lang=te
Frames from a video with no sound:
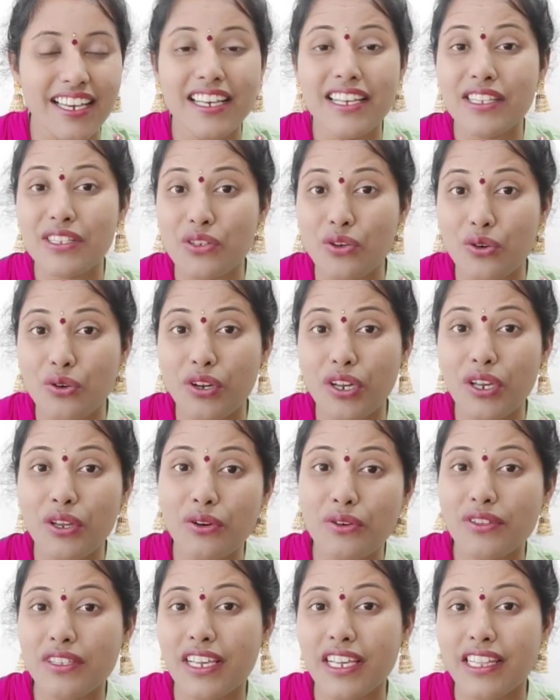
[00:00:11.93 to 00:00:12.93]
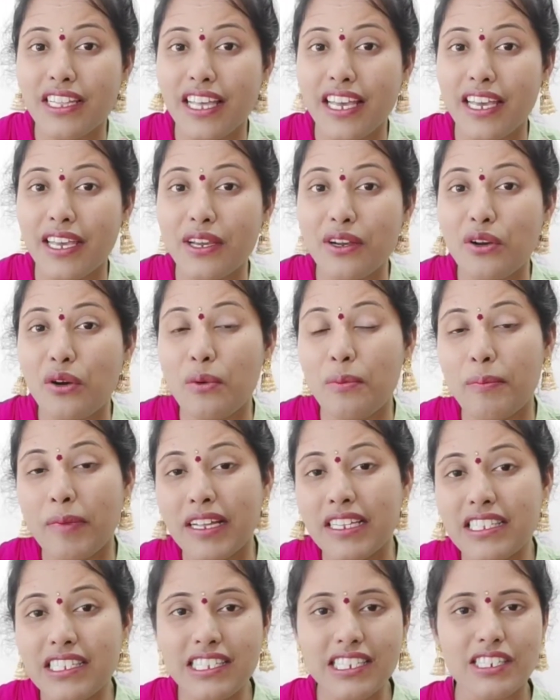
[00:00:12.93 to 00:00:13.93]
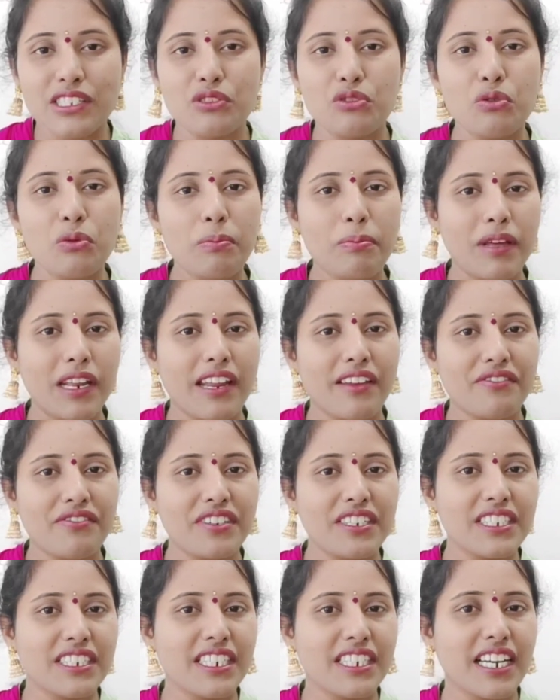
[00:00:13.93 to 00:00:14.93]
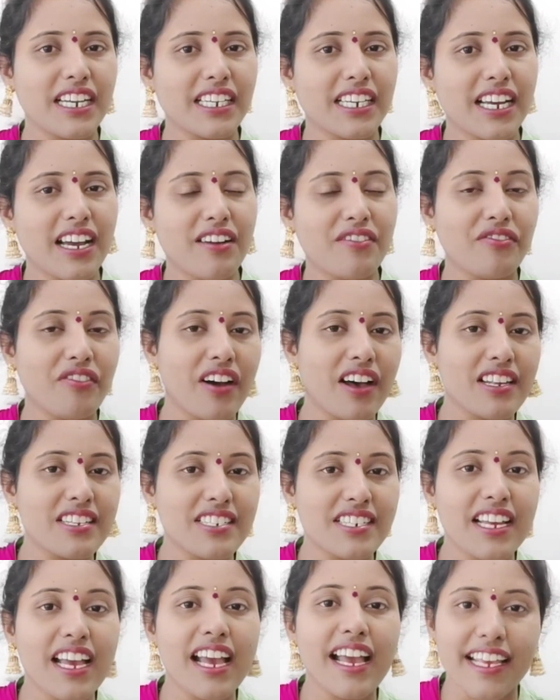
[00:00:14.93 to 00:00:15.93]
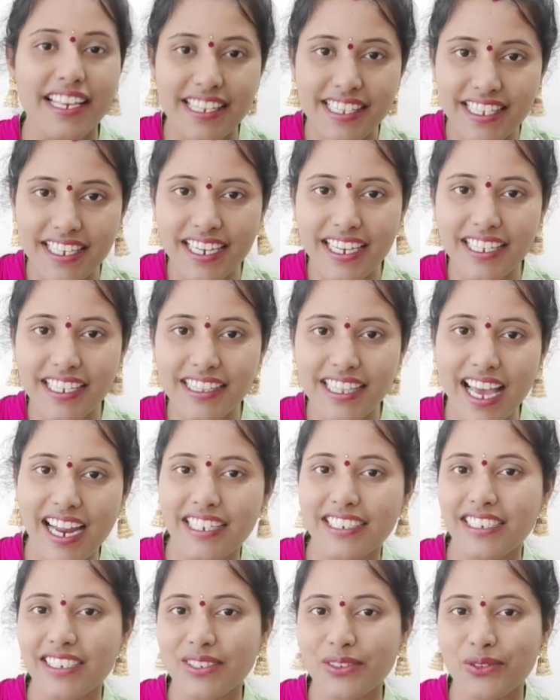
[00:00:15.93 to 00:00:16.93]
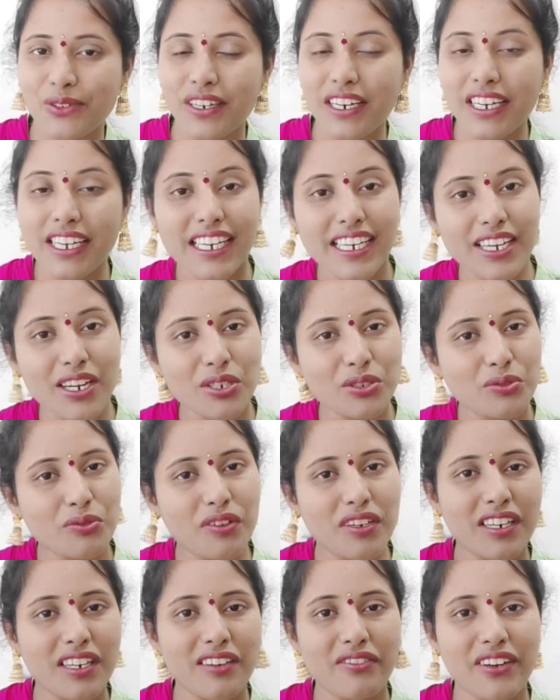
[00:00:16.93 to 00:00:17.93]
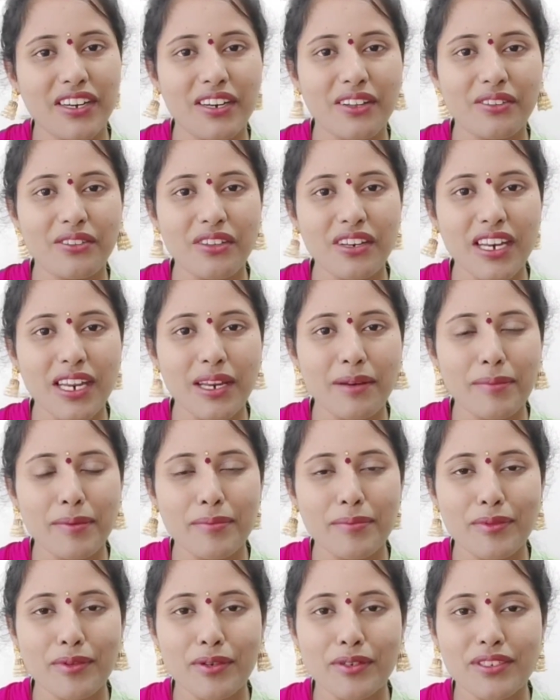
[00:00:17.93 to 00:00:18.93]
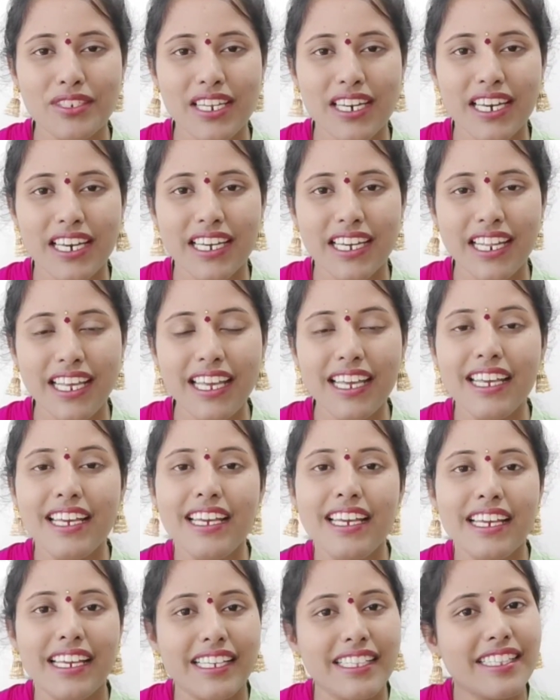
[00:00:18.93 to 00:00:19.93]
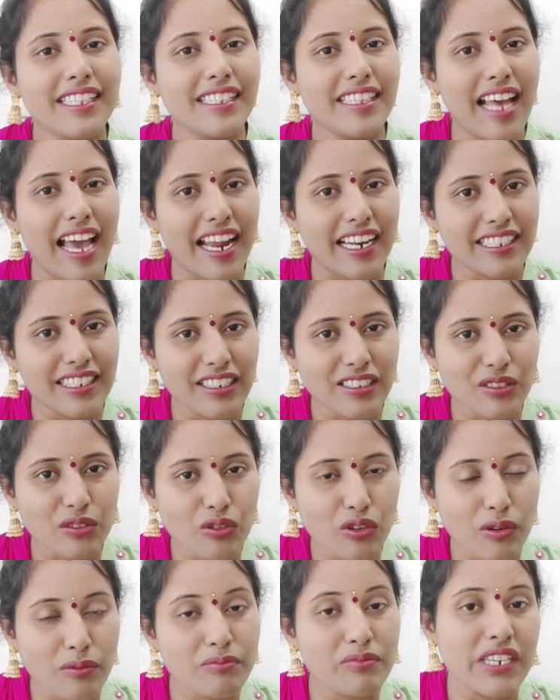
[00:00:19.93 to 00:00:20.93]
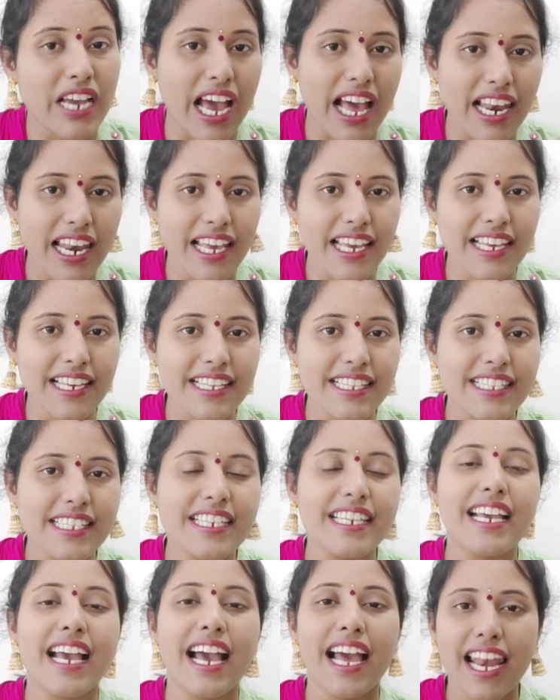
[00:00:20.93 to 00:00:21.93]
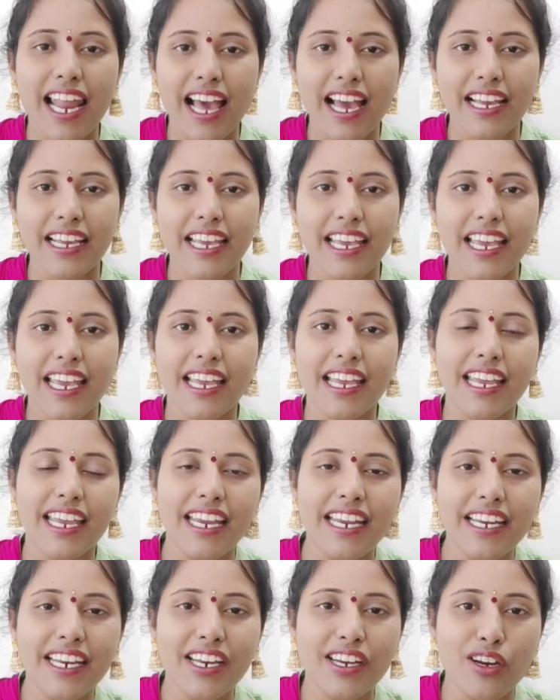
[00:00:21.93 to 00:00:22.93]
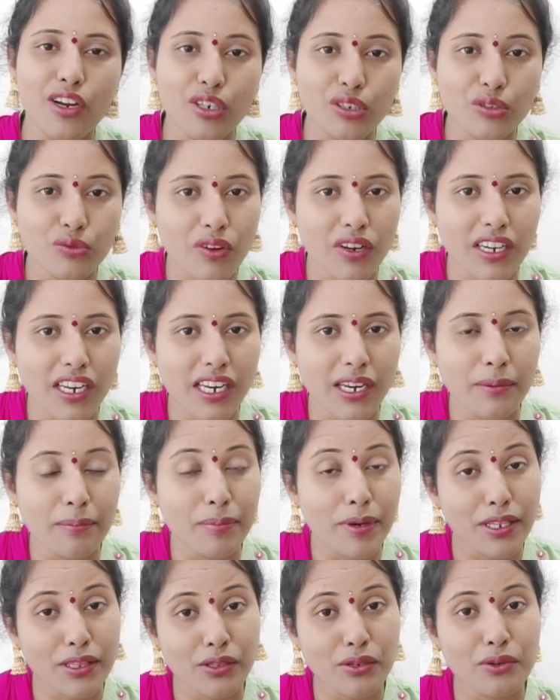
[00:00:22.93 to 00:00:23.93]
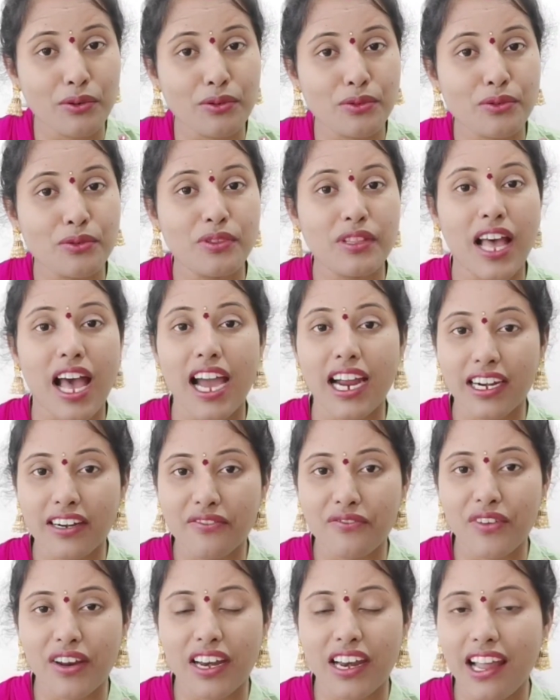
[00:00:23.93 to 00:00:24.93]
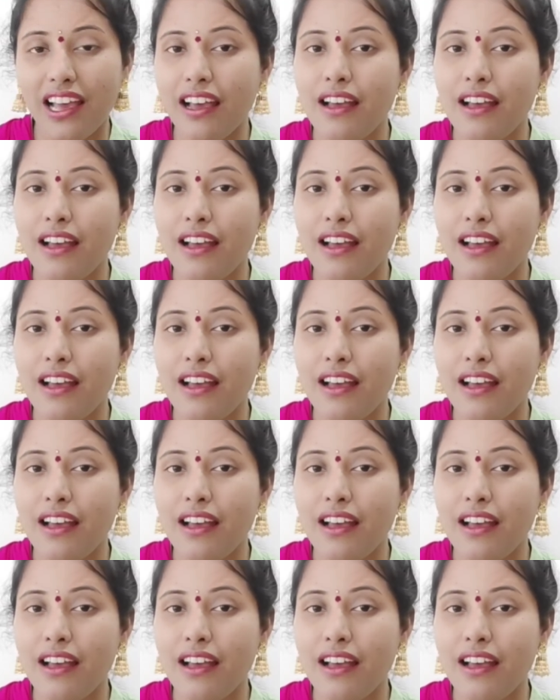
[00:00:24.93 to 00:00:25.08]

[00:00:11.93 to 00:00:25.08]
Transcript: సో ఈరోజైతే ఇంకో మంచి సూపర్ ఎఫిషియెంట్గా ఫాస్ట్గా ఈజీగా తయారు చేసుకునే డీటాక్స్ వాటర్ వీడియోతో నేను మీ ముందుకు వచ్చానండి ఇది తయారు చేసుకోవడం చాలా ఈజీ అలాగే ఈ డీటాక్స్ వాటర్ని ప్రతిరోజు తాగడం వల్ల